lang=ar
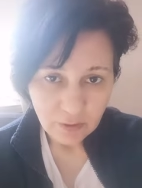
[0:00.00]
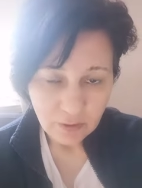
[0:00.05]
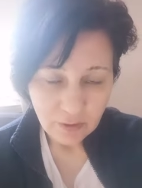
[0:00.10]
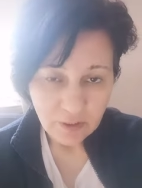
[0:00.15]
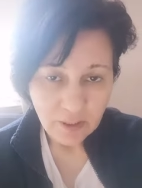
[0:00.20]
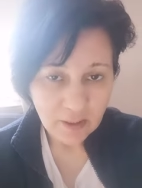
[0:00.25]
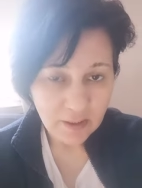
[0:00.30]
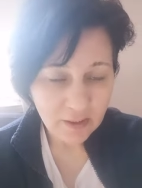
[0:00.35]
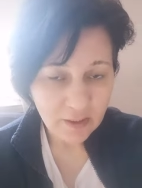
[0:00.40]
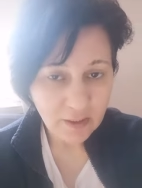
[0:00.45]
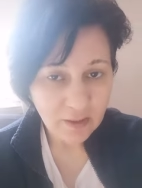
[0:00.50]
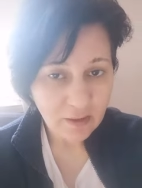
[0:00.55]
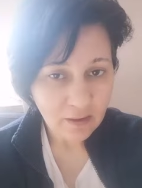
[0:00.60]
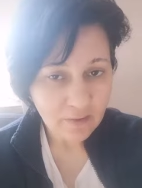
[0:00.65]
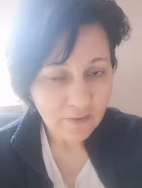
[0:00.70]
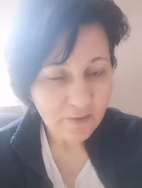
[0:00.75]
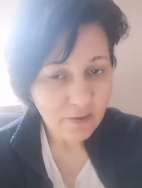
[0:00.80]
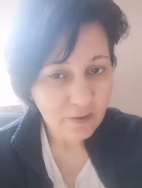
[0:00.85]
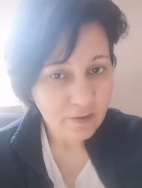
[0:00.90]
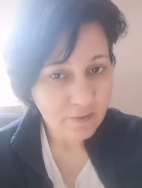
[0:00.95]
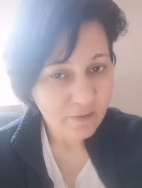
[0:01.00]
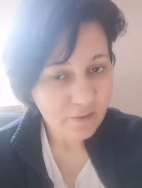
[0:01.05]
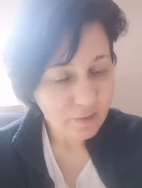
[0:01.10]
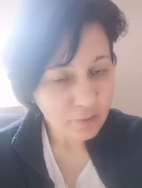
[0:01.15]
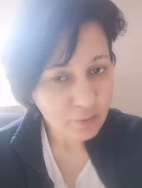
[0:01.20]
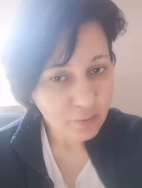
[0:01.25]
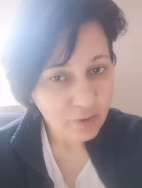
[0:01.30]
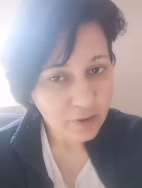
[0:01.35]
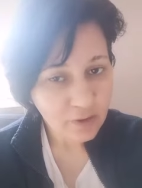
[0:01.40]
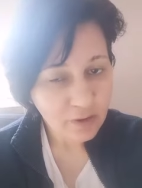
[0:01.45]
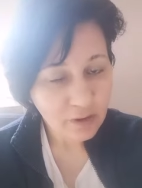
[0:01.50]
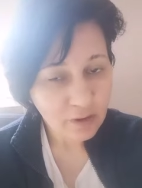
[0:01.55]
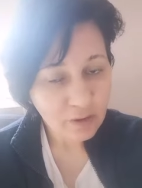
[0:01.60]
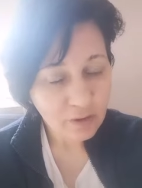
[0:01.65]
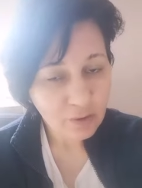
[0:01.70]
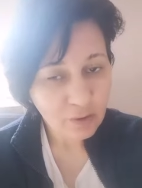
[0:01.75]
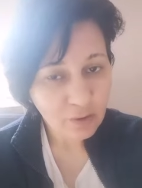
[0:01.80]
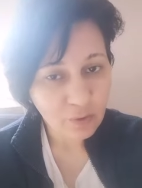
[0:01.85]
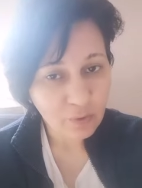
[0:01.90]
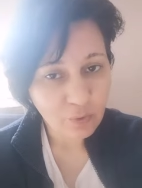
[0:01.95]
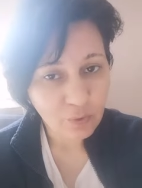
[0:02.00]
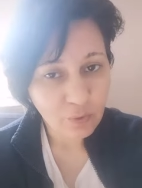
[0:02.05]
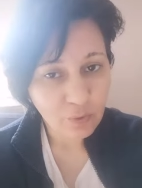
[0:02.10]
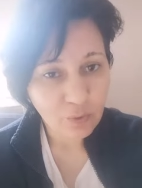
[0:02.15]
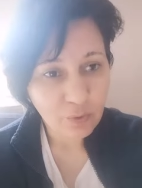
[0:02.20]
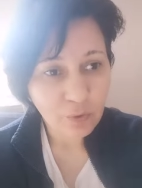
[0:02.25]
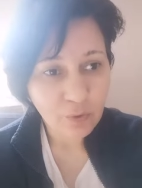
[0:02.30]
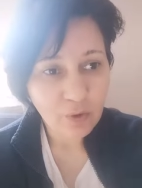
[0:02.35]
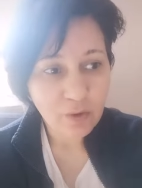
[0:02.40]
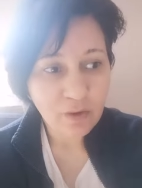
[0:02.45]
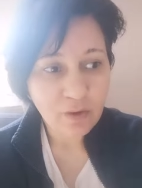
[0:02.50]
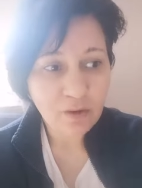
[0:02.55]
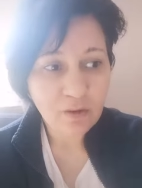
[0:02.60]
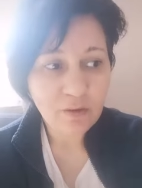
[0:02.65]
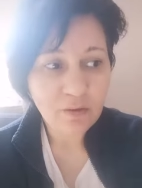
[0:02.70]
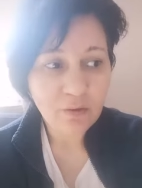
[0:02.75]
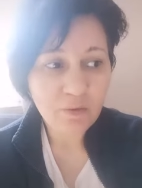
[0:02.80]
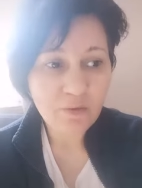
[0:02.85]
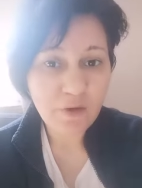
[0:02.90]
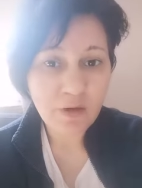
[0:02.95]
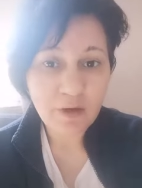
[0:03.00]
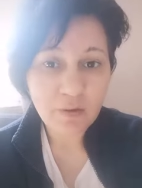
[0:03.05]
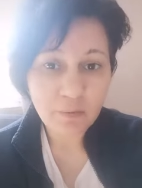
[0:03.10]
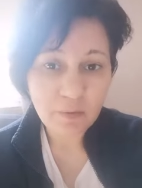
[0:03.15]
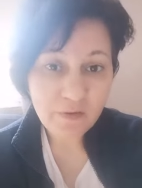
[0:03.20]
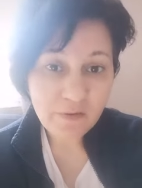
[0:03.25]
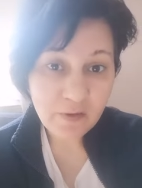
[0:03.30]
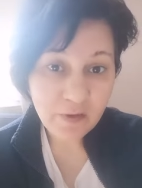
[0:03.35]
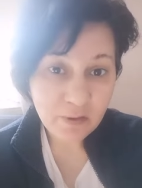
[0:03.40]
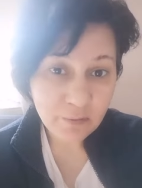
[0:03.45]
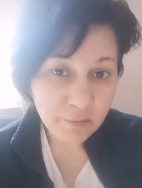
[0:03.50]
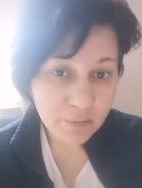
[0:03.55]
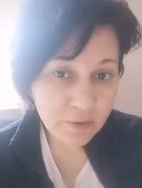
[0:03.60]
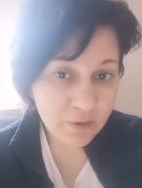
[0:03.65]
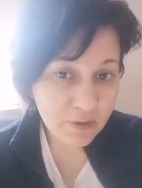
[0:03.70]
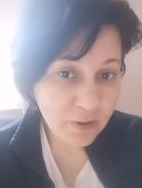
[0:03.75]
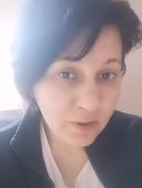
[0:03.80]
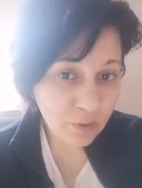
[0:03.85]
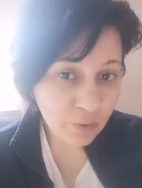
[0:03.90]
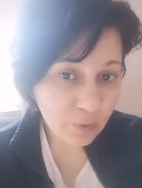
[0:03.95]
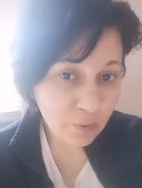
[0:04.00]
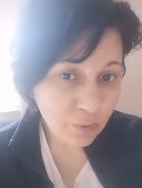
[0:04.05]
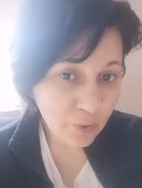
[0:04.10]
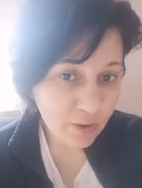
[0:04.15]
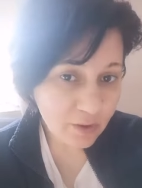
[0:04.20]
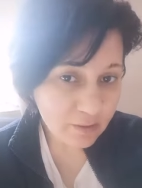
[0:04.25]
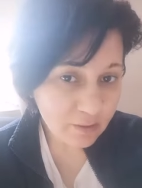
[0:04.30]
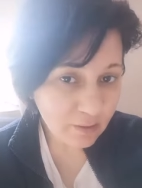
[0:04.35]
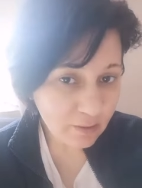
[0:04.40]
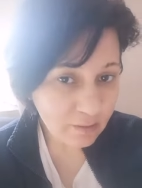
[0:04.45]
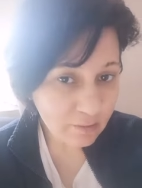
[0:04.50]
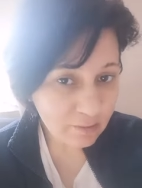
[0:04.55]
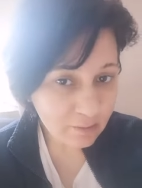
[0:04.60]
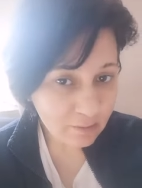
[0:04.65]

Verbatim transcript: لكن هلأ صار سوريا وصار مصر مية وأكتر